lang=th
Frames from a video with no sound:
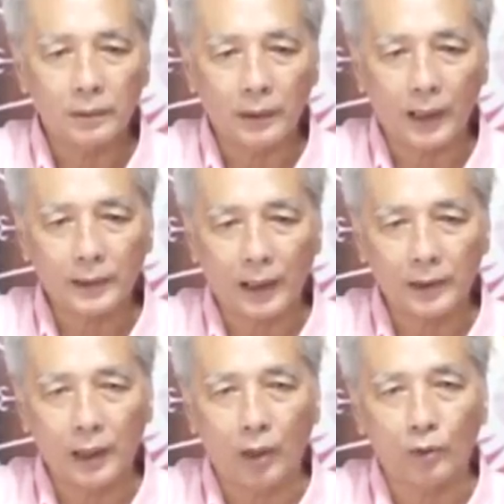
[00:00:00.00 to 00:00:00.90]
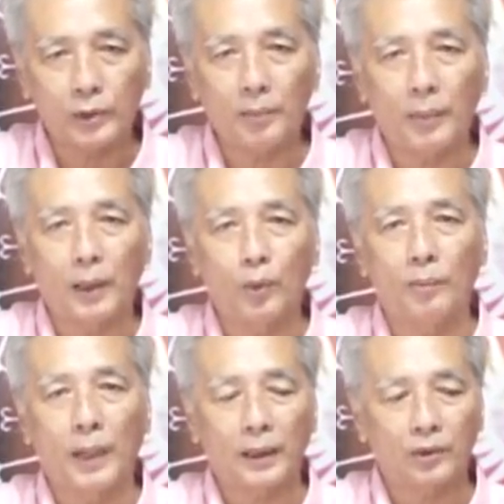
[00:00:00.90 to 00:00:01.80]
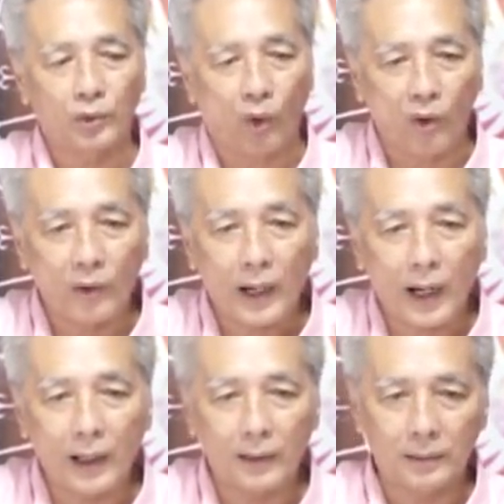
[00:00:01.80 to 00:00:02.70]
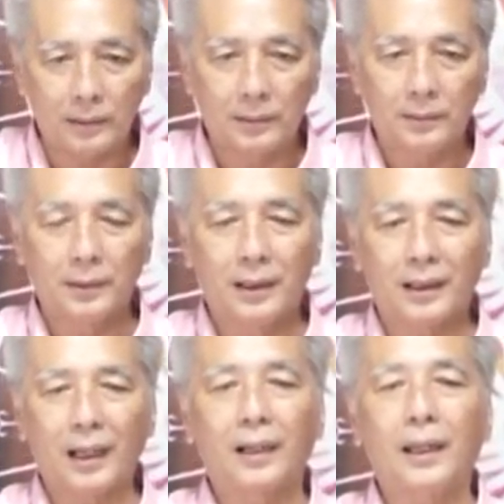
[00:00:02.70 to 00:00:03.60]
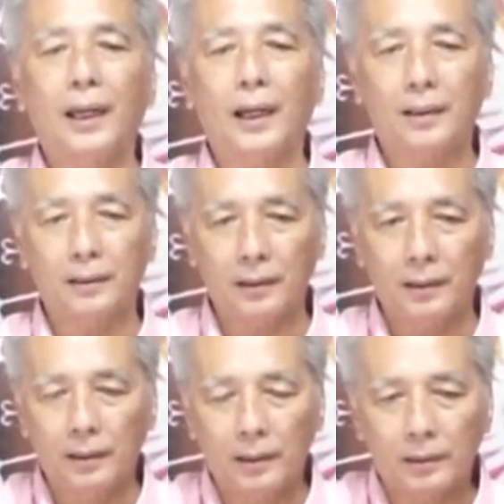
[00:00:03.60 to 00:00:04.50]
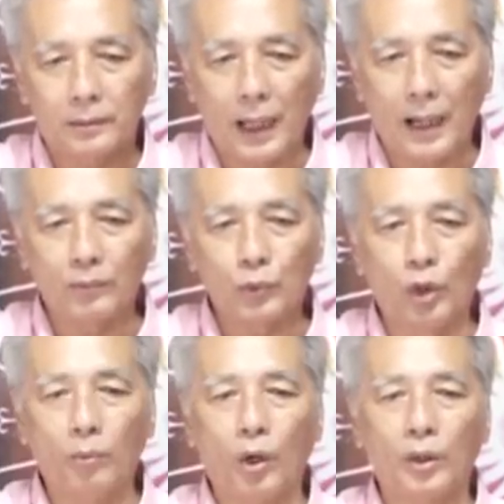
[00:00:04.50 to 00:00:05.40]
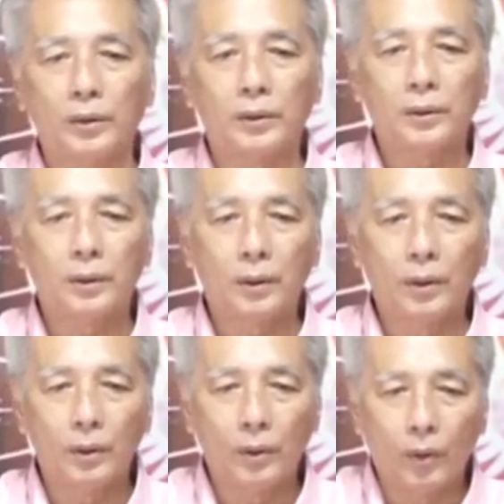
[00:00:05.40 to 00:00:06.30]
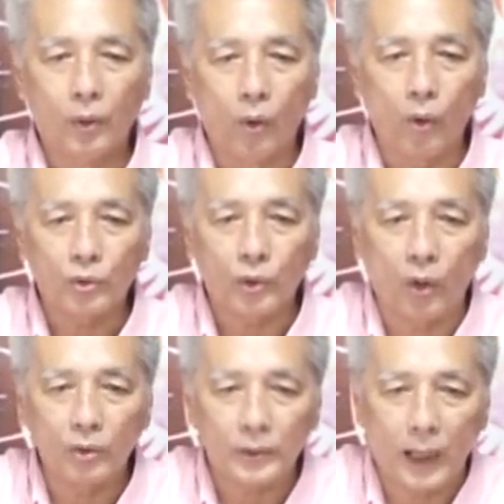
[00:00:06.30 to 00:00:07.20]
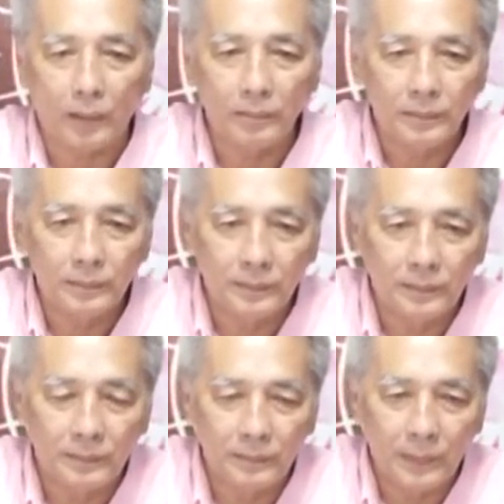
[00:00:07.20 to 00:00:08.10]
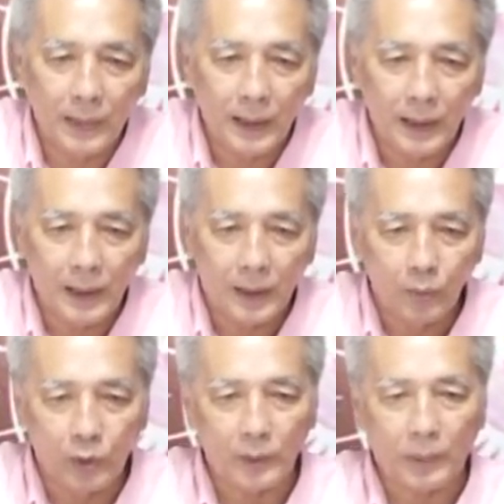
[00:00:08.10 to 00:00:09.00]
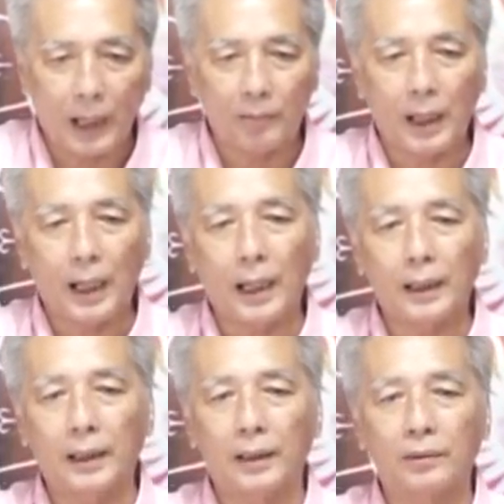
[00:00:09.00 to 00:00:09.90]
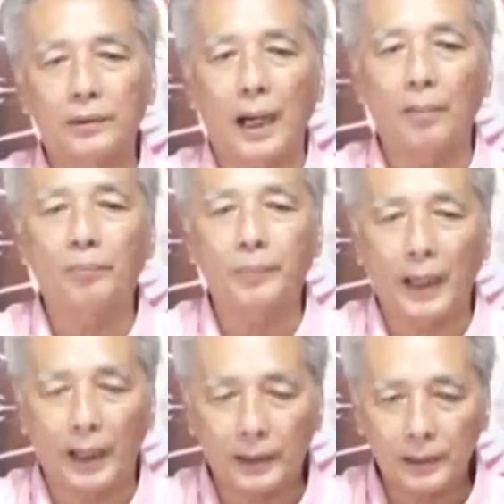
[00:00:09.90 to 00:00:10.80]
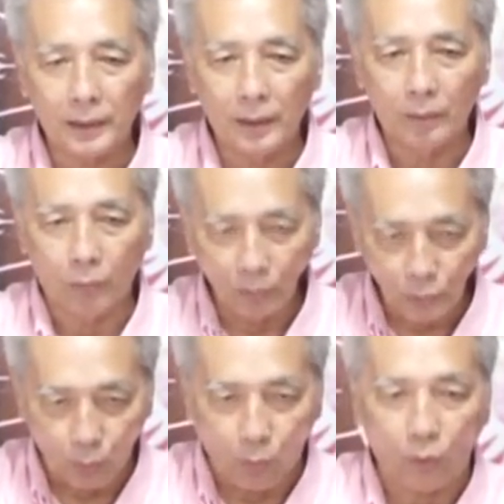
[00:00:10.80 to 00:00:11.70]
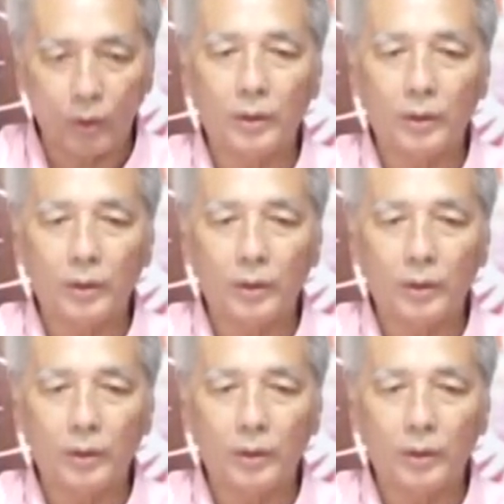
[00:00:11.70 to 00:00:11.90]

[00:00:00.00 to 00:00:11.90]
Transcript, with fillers: หลังจากที่เอาท่านมาร่วมอัดสองครั้ง ครั้งแรกสามตัวบนหกสองสามงวดที่ผ่านมาหนึ่งสามแปดผมถูก